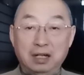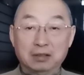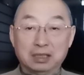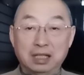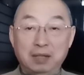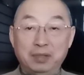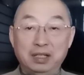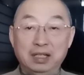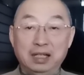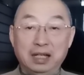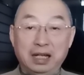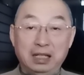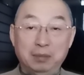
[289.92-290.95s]
告诉他们，
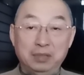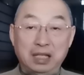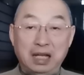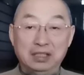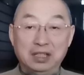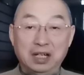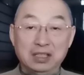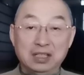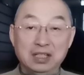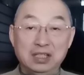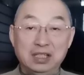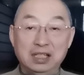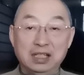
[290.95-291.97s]
给他们打强
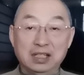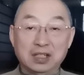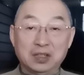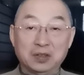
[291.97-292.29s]
心剂，